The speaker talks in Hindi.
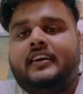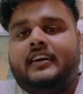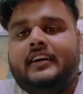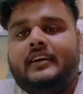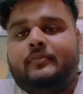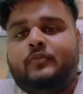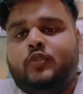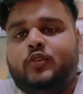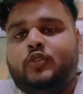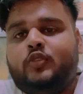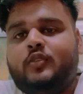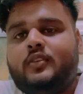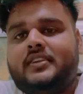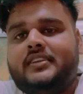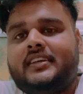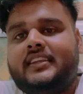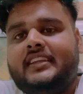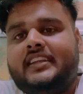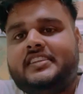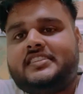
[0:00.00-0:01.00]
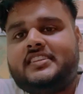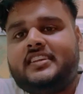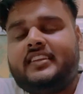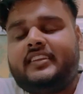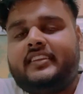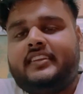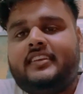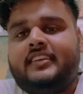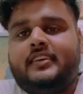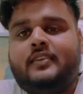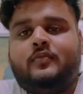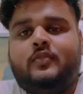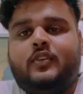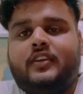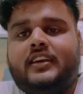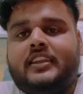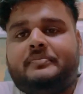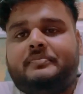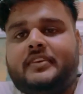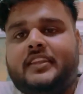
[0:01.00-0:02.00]
अब वो दो घंटा लेट चल रही है वो
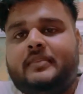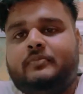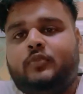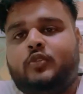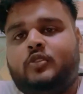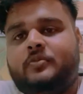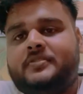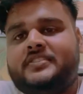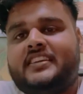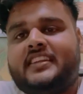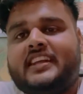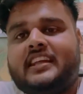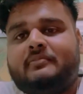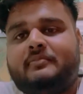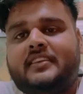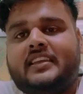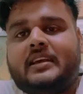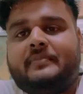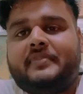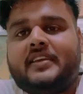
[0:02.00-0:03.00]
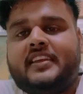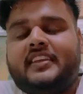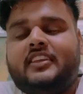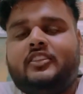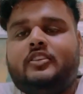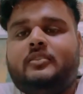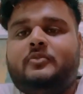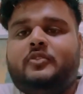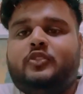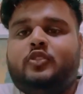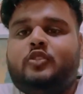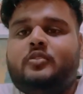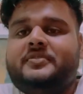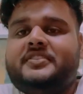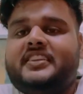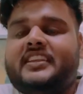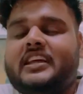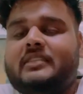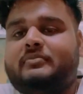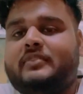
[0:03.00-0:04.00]
करीब करीब दो बजे रात में यहाँ पे आएगी तो हम लोग दो
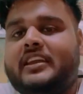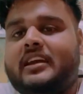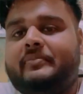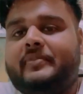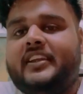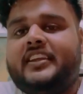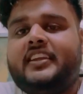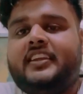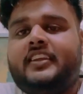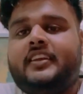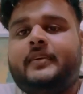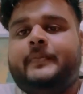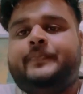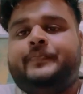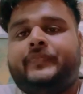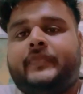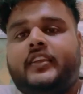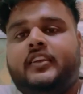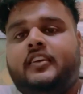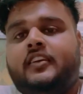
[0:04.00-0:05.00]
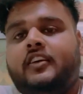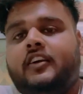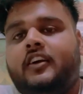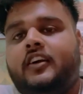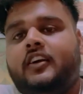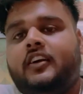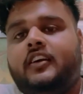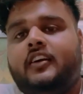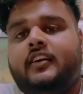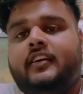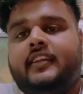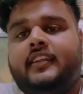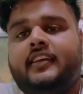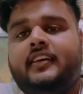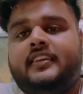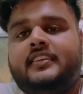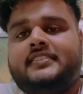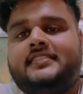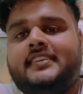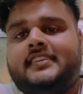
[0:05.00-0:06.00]
बजे रात में यहाँ बैठेंगे और
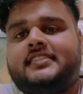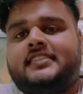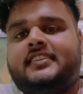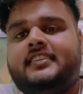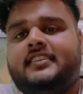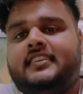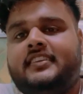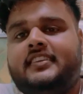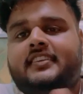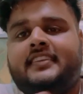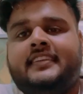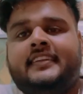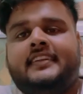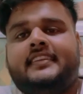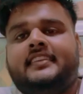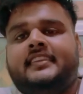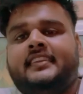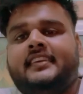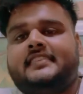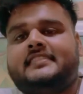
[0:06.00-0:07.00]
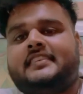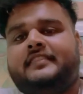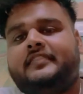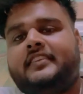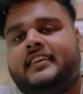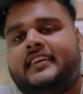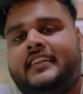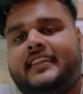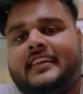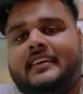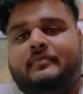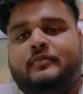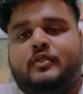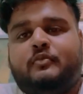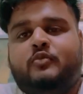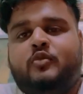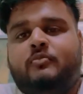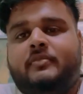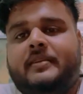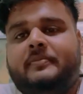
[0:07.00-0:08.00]
जस्ट डेढ़ दिन का सफ़र करके हम
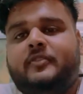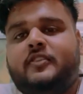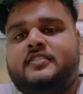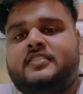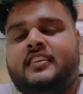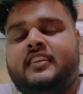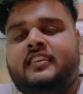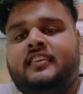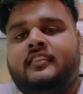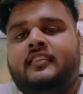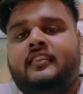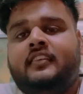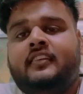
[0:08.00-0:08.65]
लोग मुंबई पहुँचेंगे